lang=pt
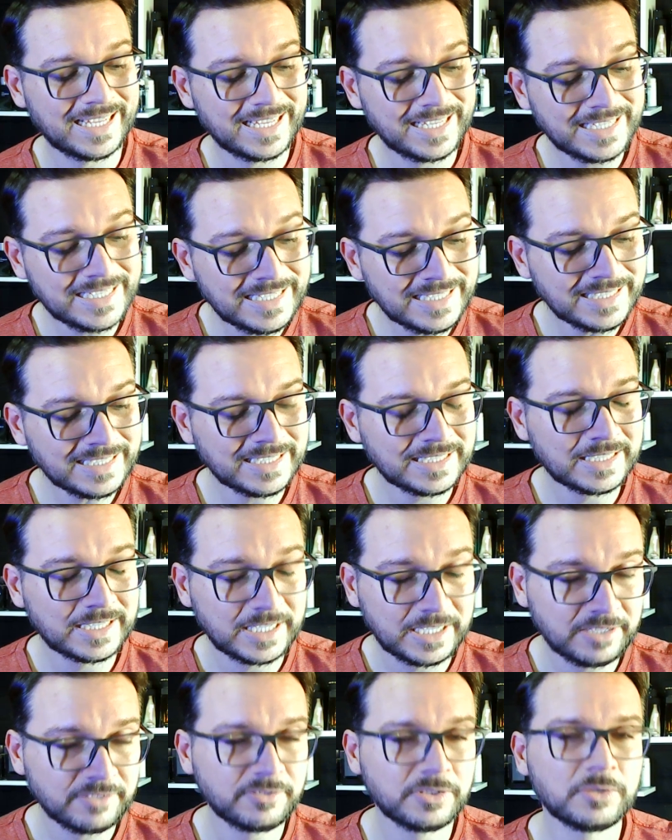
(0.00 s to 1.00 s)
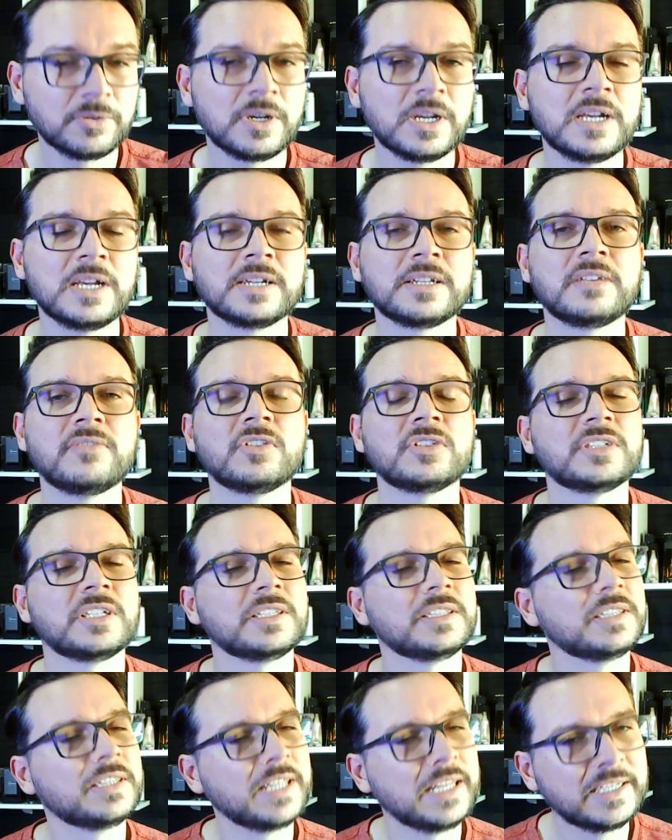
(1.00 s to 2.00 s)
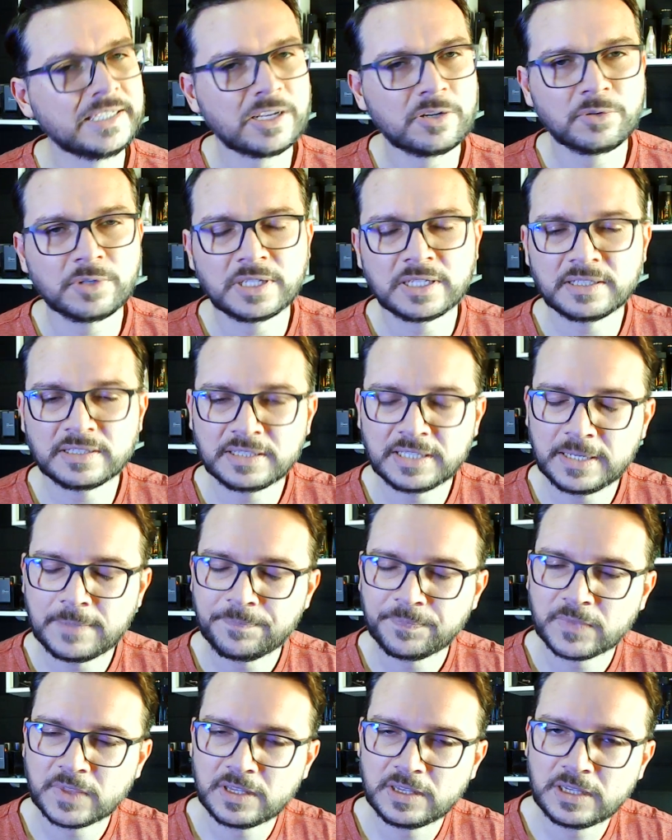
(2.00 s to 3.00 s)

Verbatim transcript: incrível que você tem que conhecer.